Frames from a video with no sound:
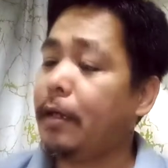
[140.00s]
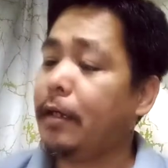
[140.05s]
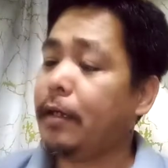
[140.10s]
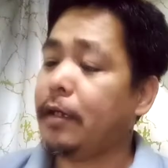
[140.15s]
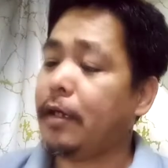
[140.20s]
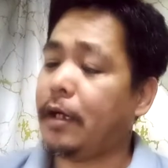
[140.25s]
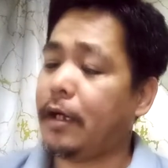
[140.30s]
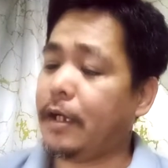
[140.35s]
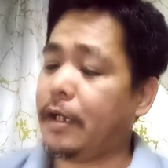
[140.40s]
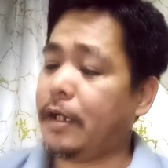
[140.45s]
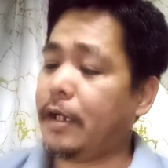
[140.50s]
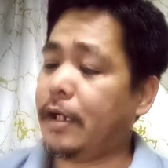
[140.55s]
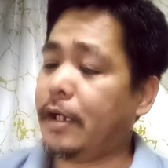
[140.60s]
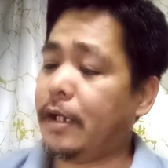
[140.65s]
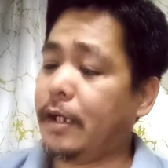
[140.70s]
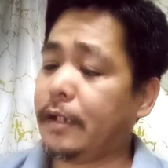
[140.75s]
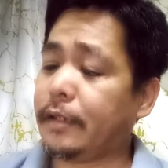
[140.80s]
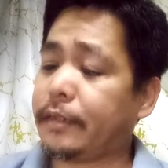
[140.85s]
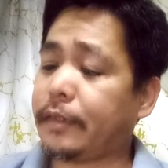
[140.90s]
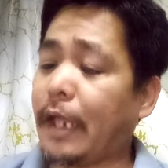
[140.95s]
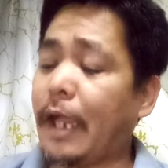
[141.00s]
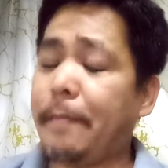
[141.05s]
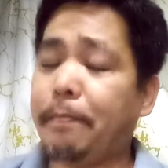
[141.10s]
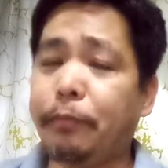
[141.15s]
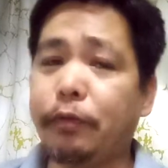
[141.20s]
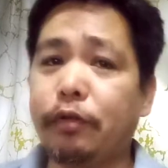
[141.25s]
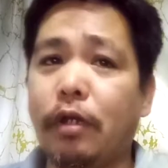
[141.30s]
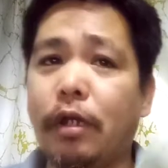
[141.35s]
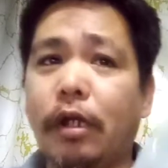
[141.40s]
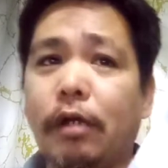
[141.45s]
Uh, type
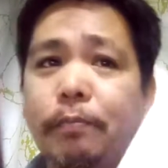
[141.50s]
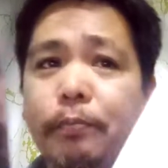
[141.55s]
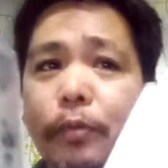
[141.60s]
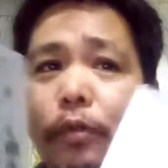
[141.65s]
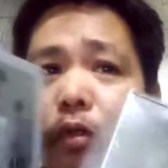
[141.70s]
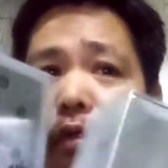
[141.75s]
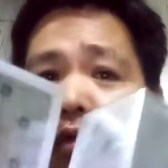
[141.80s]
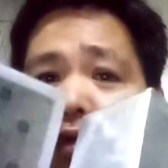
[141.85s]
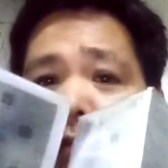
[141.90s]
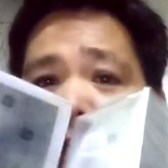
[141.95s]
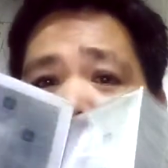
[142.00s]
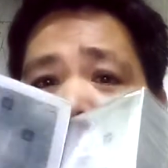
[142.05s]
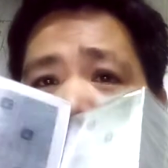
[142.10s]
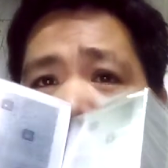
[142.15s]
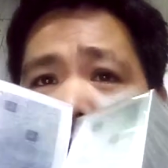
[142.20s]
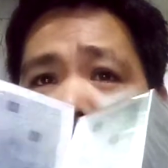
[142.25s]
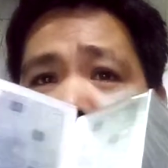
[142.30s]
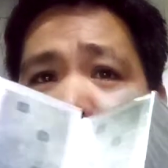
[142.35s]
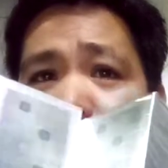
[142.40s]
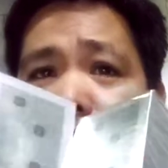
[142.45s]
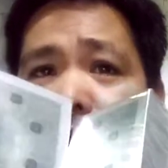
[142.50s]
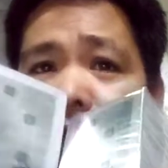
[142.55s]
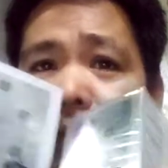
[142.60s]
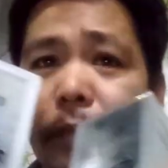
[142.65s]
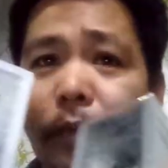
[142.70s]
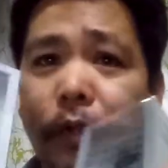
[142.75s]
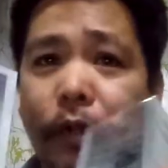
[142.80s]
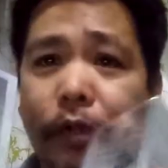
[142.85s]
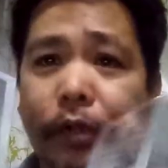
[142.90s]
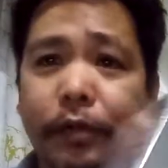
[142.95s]
nyo lang po robot,
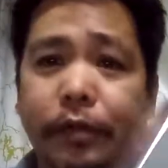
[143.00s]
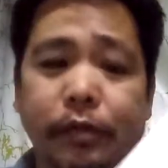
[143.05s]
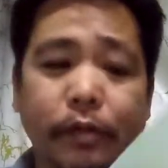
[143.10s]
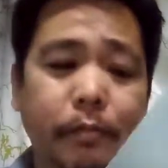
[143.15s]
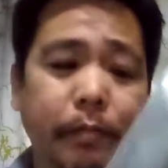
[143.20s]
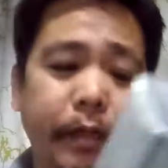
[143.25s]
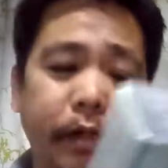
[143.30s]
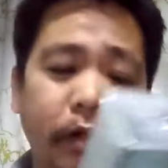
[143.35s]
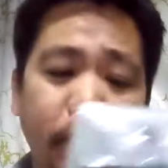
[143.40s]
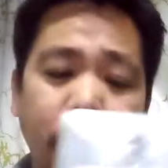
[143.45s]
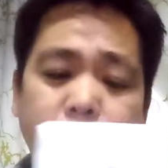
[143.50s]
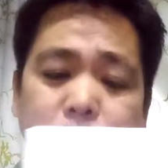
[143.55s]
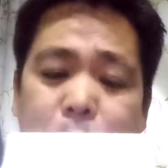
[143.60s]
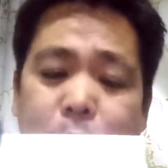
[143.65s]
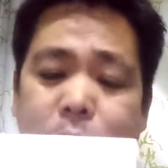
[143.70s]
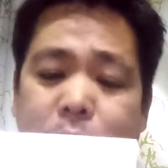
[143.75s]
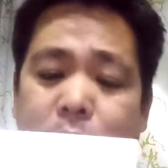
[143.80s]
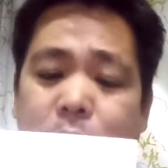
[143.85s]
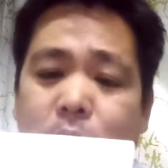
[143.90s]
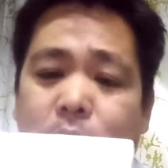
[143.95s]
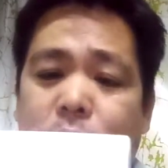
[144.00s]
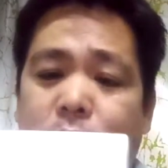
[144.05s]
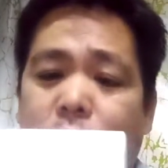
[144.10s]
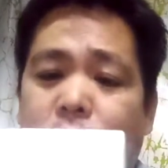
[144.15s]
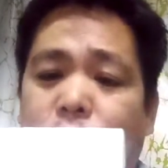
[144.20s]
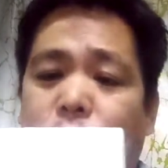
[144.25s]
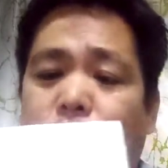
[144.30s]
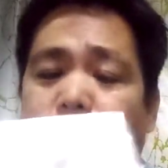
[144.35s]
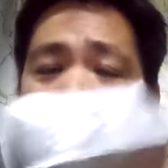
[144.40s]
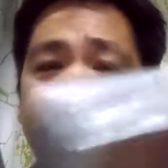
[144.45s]
robot. So meron lang po tayong
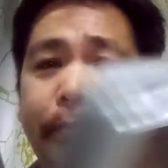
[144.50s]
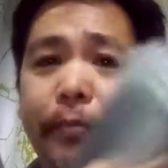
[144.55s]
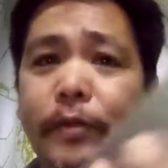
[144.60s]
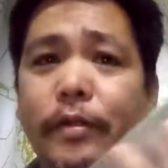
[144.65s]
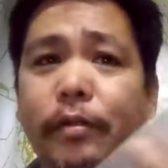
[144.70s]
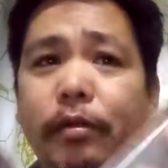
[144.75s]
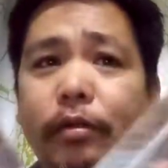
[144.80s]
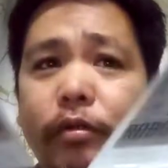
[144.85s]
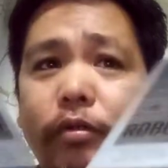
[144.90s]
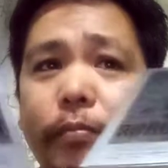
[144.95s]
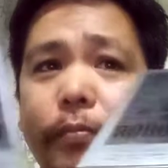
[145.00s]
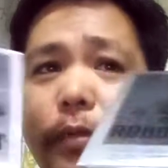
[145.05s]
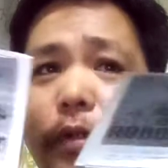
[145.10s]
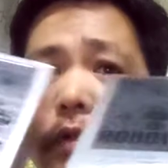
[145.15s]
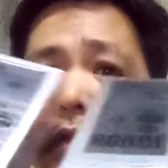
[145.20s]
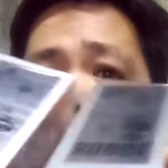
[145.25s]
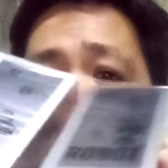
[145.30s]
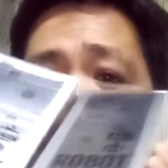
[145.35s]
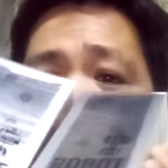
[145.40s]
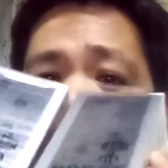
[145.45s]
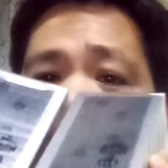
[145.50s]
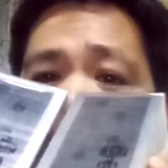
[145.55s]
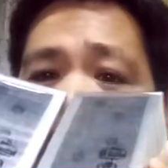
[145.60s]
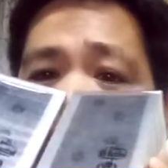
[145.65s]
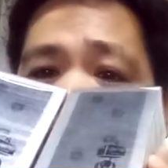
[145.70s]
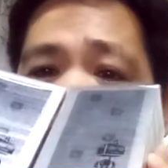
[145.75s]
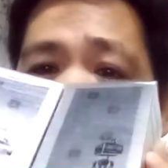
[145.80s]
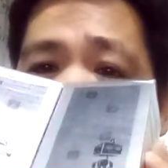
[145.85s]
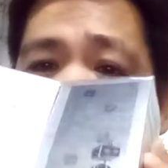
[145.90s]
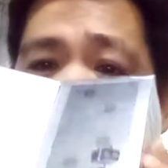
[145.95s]
dalawa po, robot,
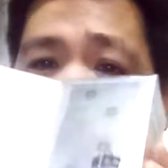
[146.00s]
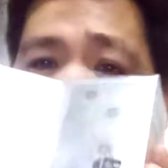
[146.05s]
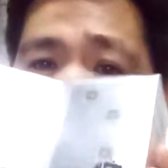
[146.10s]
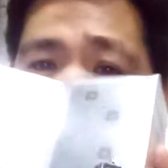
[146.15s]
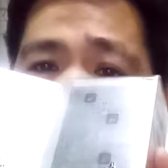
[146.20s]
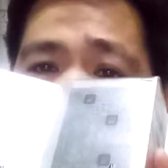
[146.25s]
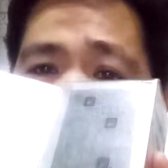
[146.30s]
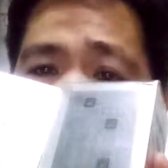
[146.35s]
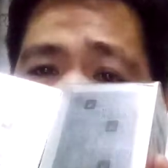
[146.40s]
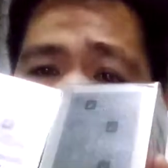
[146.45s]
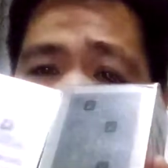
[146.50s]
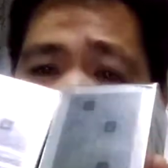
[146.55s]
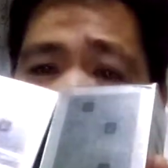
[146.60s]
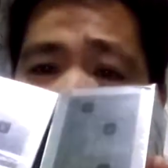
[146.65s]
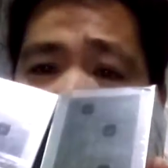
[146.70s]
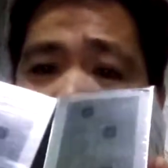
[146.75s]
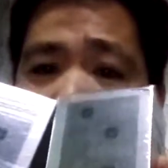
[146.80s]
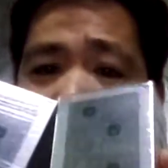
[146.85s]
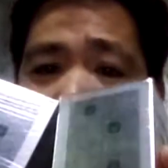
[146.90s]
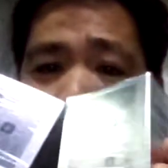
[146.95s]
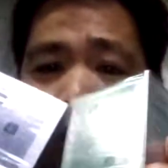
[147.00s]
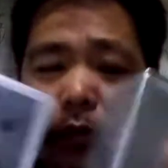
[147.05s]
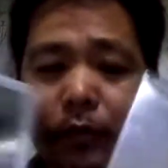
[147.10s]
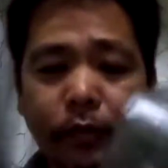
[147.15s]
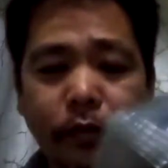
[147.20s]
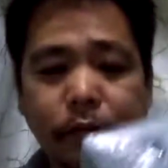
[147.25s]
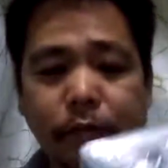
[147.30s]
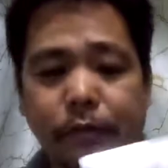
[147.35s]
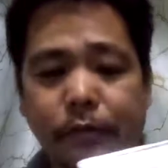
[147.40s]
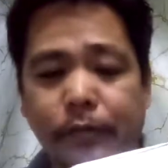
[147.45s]
robot, yan, robot. So
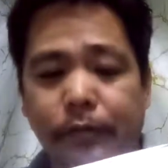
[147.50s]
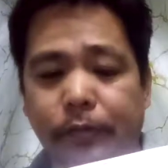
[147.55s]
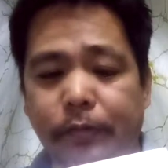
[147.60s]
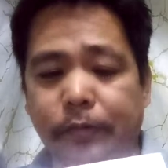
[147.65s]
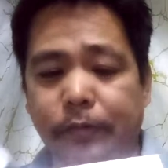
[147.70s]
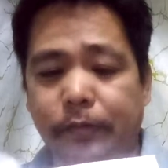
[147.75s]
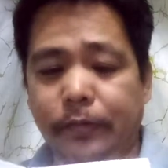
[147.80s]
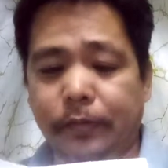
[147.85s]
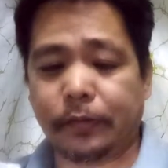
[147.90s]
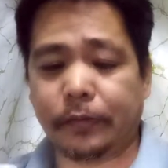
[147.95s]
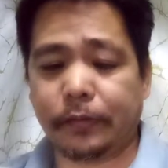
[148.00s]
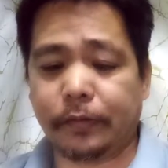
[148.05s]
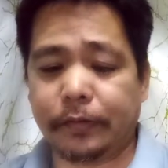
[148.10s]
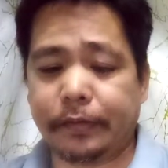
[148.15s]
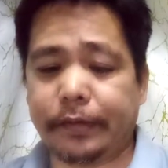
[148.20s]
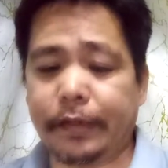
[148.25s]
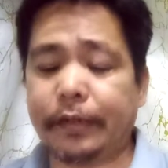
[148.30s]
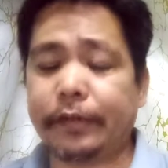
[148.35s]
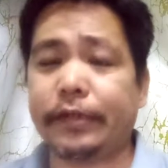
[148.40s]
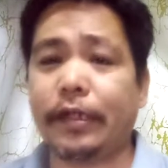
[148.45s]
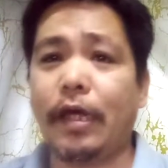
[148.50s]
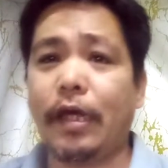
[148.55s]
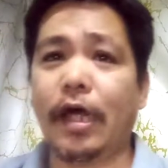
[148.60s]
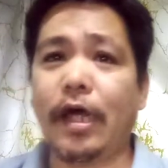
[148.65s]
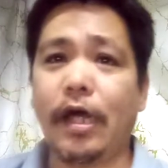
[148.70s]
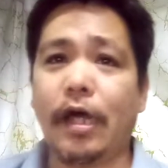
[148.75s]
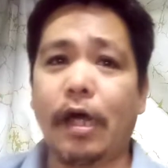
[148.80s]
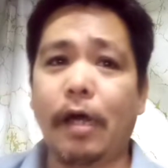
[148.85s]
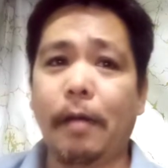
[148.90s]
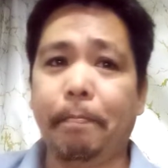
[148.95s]
diyan sa
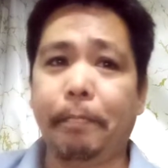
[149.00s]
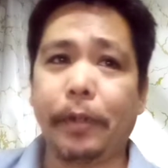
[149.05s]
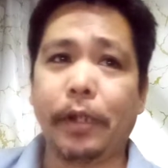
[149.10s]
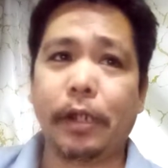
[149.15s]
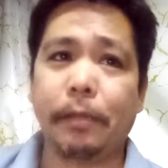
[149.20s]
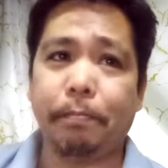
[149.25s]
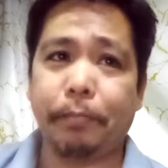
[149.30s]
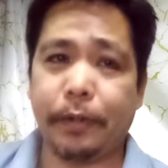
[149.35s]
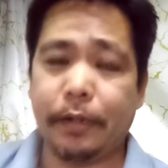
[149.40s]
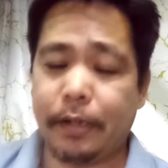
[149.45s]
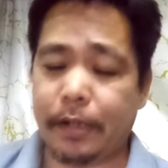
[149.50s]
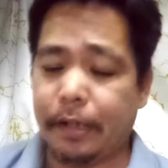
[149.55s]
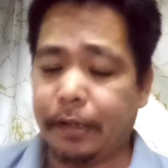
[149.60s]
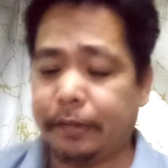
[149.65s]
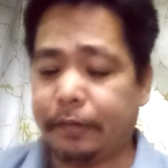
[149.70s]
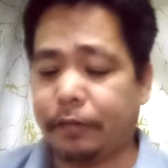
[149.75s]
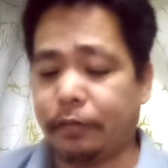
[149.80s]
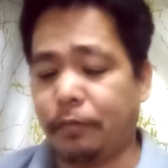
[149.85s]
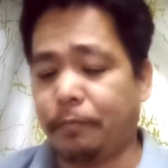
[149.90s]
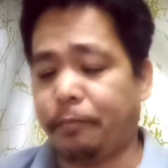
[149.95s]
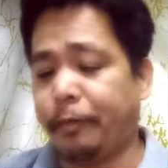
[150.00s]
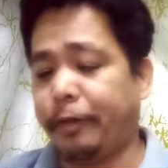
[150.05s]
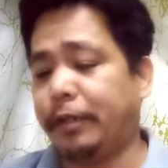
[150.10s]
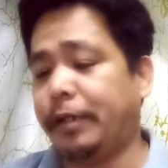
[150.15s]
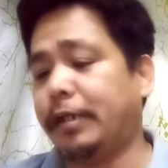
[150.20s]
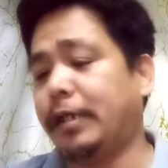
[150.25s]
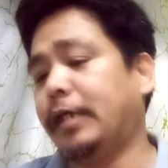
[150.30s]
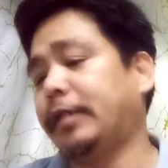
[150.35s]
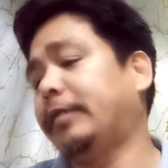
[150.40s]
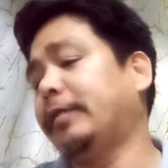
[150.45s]
Pilipinas, so pwede
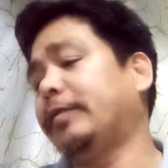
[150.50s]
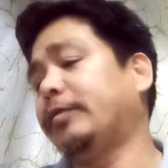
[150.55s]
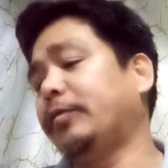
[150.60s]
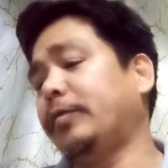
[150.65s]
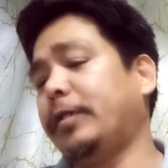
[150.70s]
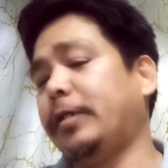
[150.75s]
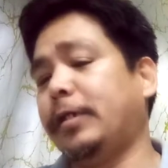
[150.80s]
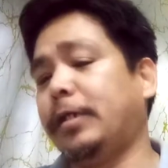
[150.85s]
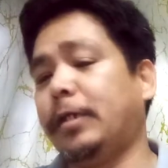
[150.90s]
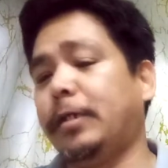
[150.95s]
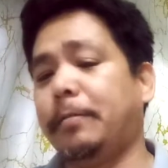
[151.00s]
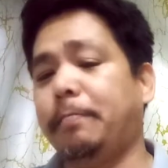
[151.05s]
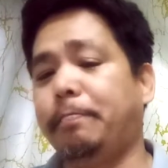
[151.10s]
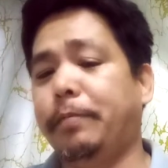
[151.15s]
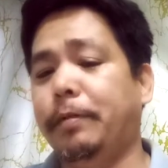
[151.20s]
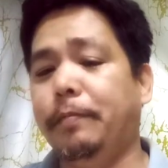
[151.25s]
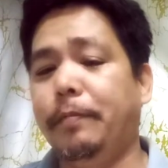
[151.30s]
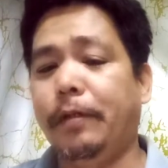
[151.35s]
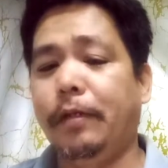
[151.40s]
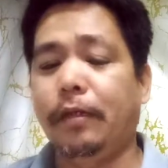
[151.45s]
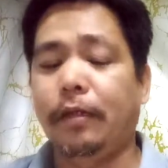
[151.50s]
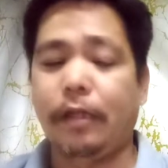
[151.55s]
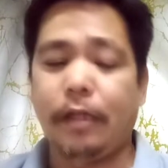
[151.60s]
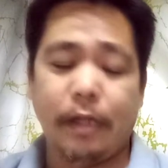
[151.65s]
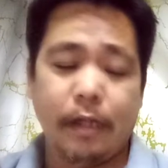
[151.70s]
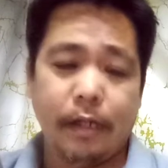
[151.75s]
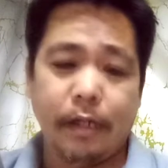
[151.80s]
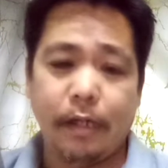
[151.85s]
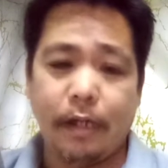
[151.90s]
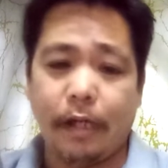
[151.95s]
natin to ibibin
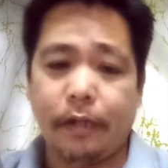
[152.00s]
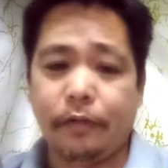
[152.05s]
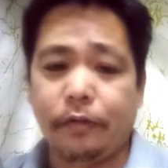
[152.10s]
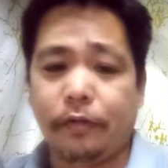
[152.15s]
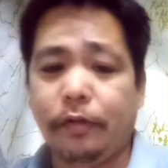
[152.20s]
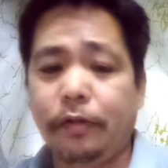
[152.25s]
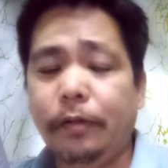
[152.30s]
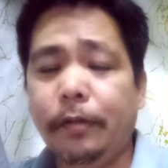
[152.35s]
eh, ano,